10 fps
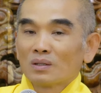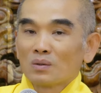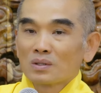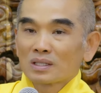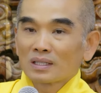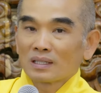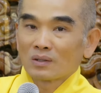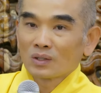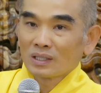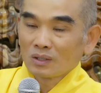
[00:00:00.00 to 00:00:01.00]
củ, rất là
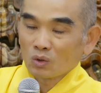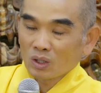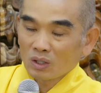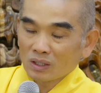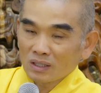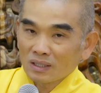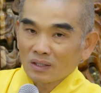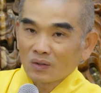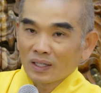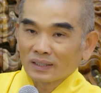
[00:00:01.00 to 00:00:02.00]
quy luật, rất là
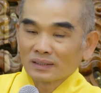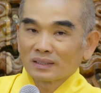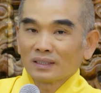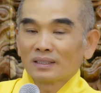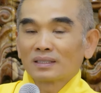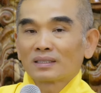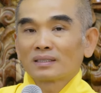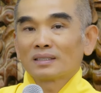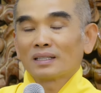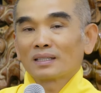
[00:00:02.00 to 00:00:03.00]
hoàn thiện,
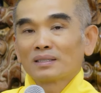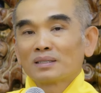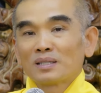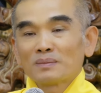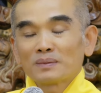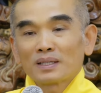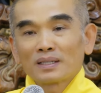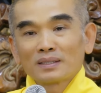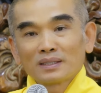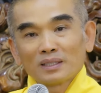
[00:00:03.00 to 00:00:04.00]
rất là ăn khớp,
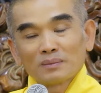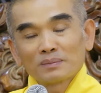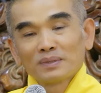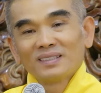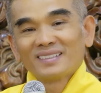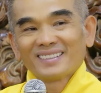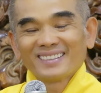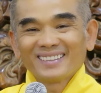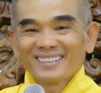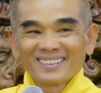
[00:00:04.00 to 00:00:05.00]
ăn nhịp.
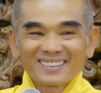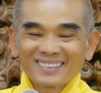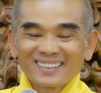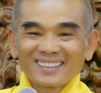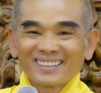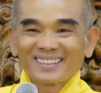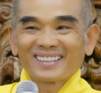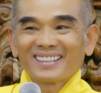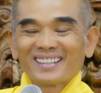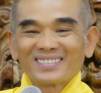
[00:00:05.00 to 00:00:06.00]
Cái gì đó, tất cả những
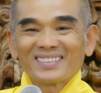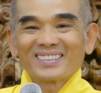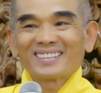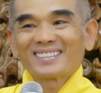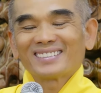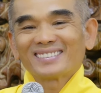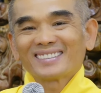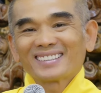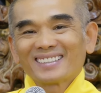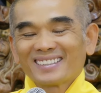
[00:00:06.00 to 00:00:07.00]
cái đẹp đều có tổ
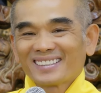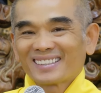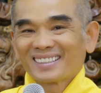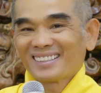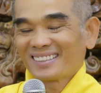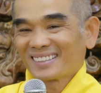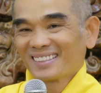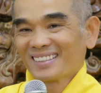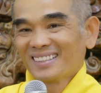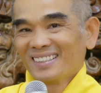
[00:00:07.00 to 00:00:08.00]
chức ở nơi thân hết.
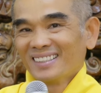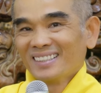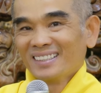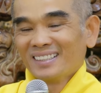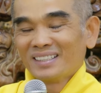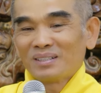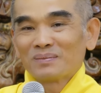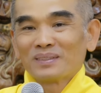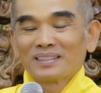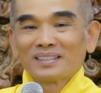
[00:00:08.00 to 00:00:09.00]

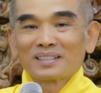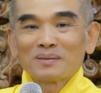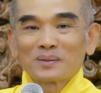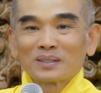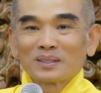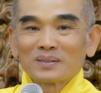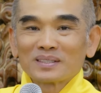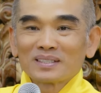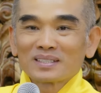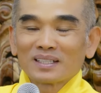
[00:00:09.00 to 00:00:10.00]
Không bao giờ có một cái tổ
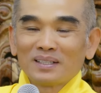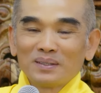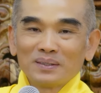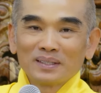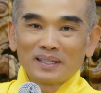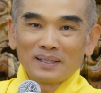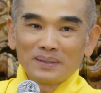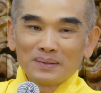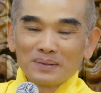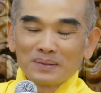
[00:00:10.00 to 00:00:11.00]
chức xã hội
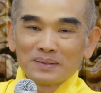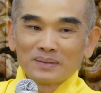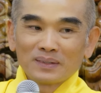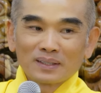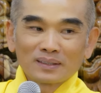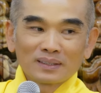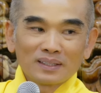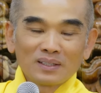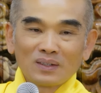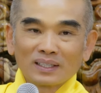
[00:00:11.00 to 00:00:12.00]
nào mà có
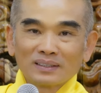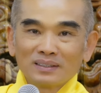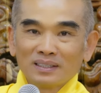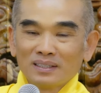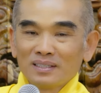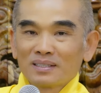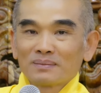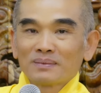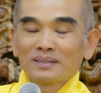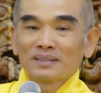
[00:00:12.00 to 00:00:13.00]
thể hoàn chỉnh
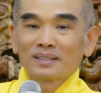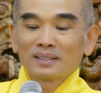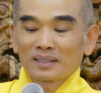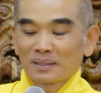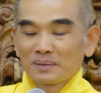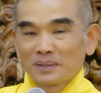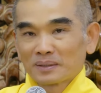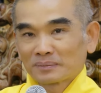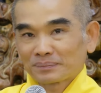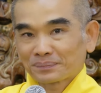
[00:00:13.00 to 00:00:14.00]
giống như cái thân của mình.